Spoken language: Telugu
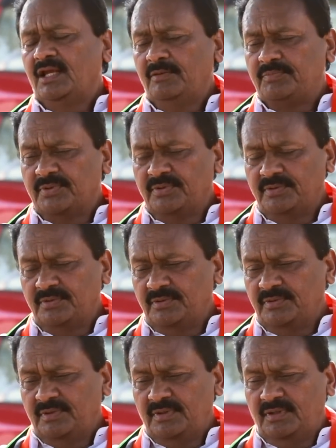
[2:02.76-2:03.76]
ఇప్పుడు
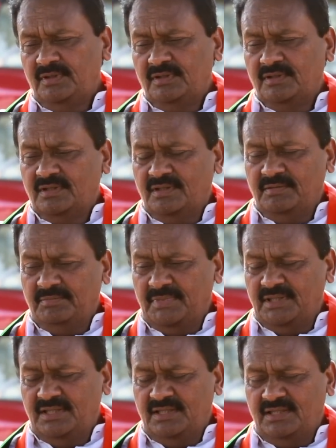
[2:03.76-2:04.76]

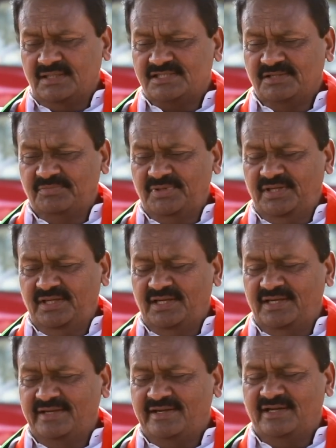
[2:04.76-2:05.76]
మా అసెంబ్లీ
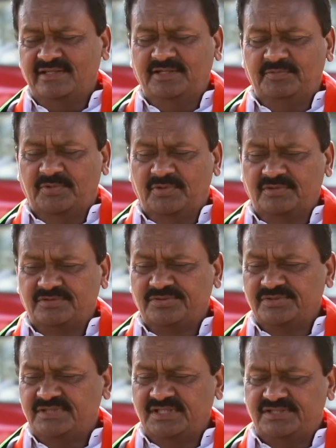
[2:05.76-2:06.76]
అండ్ గాంధీ భవన్
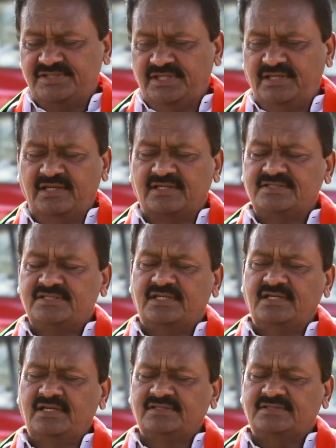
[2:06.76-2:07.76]
చూసే సీనియర్
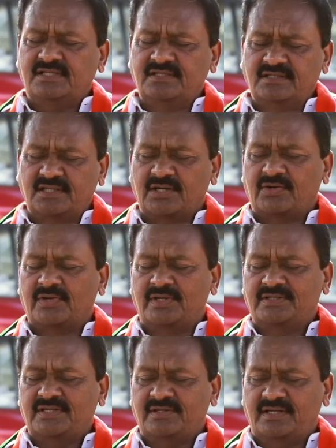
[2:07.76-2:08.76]
జర్నలిస్ట్ అందరు కూడా
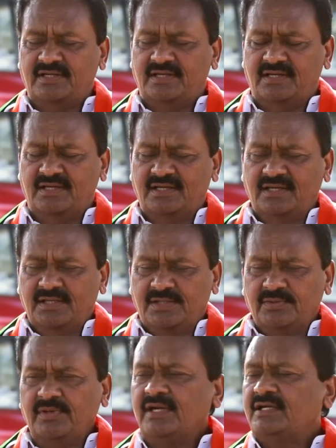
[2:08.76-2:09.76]
అంటారు అన్న
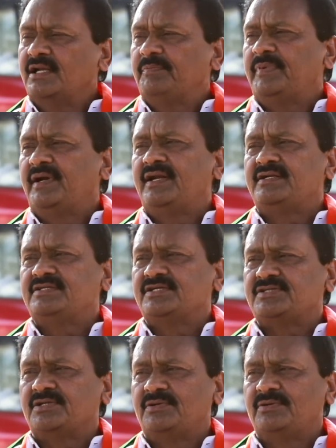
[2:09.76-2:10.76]
నువ్వు ఎట్లా ప్రిడిక్ట్
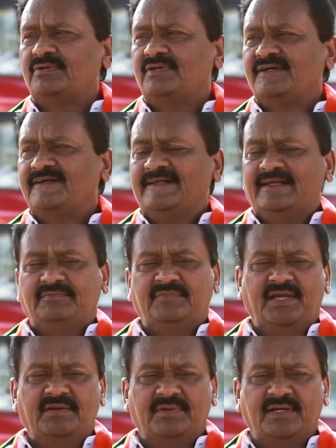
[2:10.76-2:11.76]
చేసినావు
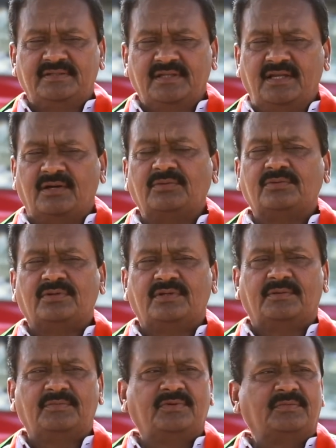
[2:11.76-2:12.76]
మేమైతే
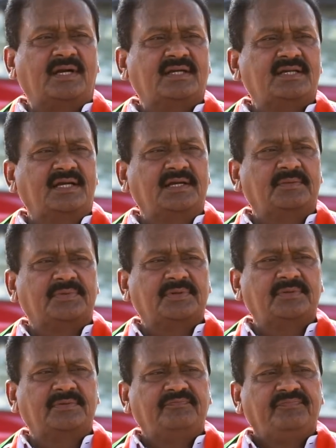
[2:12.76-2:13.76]
నవ్వుకున్నాం నువ్వు
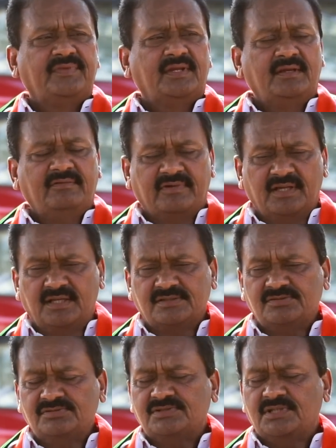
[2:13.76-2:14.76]
మాట్లాడినప్పుడు ఇవాళ
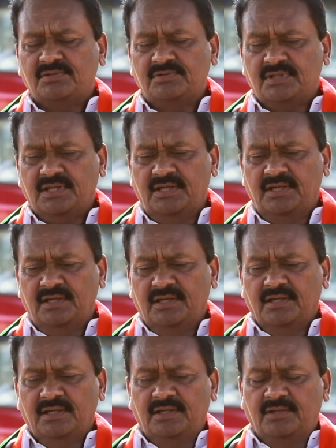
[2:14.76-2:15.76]
చూస్తూ ఉంటే
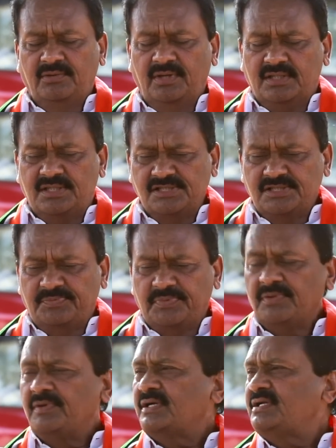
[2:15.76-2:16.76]
నువ్వు ఎట్లా
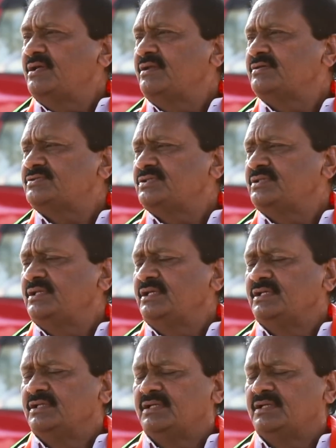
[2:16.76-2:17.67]
చెప్పినావు అట్లానే వచ్చింది